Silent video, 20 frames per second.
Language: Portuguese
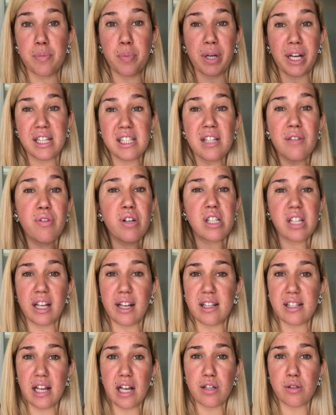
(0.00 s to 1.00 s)
porque se você
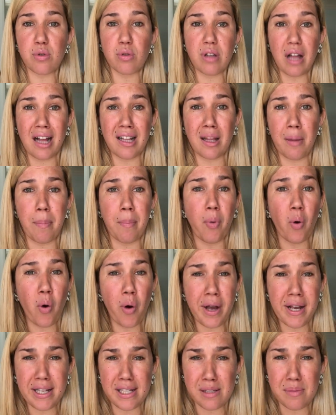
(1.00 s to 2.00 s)
quiser estudar
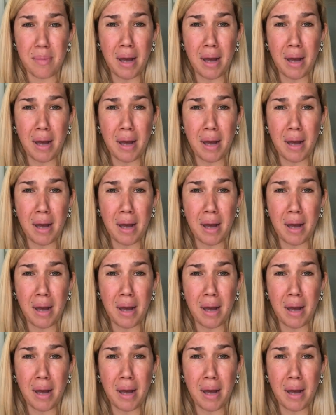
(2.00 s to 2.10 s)
depois,